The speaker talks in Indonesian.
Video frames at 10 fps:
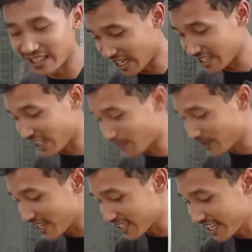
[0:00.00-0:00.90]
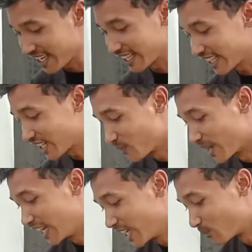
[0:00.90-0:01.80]
subscribe-nya saya ingatkan
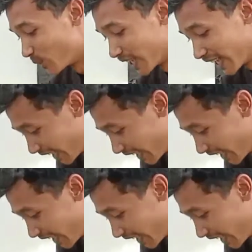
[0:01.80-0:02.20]
kembali ya bunda